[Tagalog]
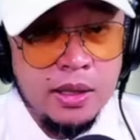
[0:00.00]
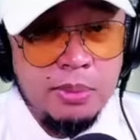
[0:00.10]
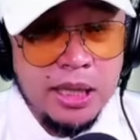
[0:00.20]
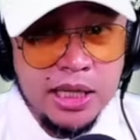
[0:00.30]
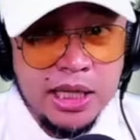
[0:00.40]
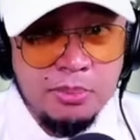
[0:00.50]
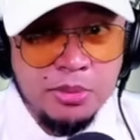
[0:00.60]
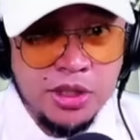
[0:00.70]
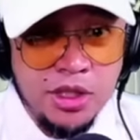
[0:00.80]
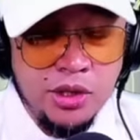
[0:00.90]

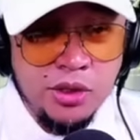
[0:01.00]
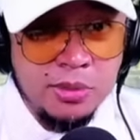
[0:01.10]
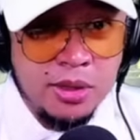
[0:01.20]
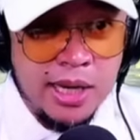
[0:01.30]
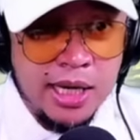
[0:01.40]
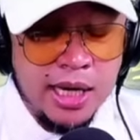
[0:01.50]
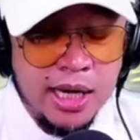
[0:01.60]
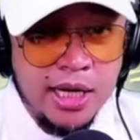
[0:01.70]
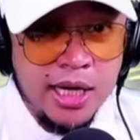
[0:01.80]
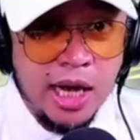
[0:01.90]
Pagkatapos din ninyong gumawa ng
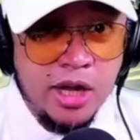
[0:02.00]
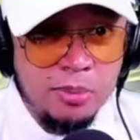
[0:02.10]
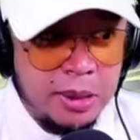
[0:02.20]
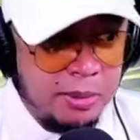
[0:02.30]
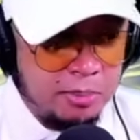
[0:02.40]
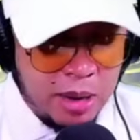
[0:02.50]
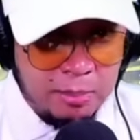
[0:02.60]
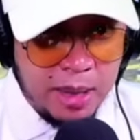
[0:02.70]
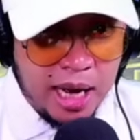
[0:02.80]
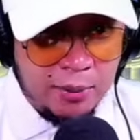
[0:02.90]
ganyan, kayo pa
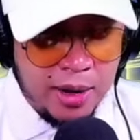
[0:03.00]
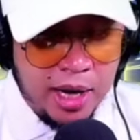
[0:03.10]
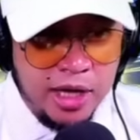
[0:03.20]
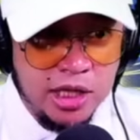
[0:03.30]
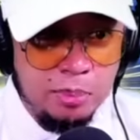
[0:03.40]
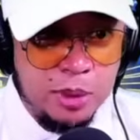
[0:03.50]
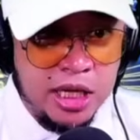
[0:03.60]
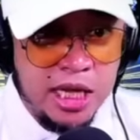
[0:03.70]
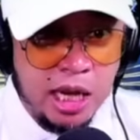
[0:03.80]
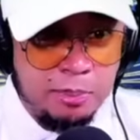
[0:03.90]
magpapaawa ngayon na
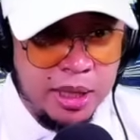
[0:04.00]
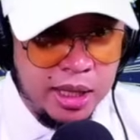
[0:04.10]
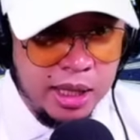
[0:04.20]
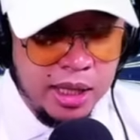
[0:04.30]
piling api.